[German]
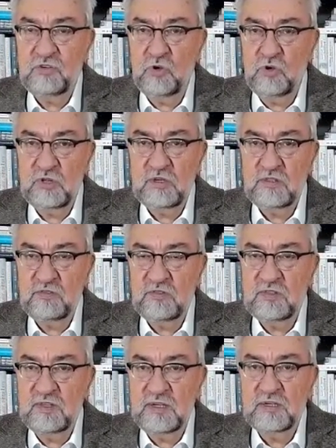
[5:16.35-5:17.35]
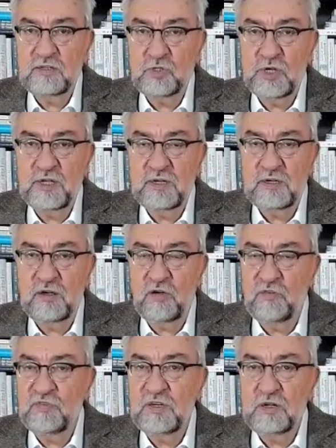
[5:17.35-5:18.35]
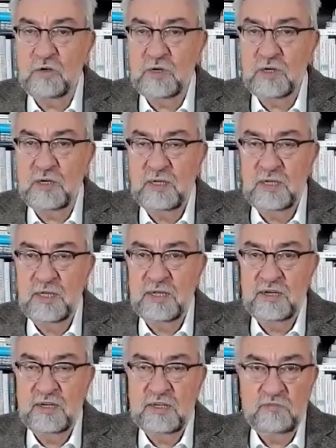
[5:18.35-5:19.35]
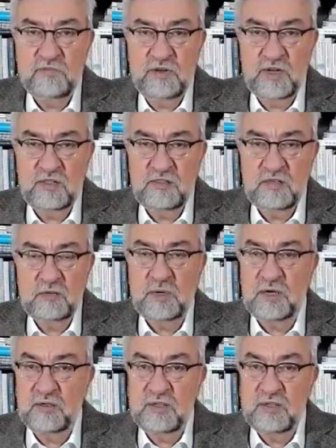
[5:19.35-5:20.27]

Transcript: teure Sozialgeschenke auf die Dauer nicht finanzierbar.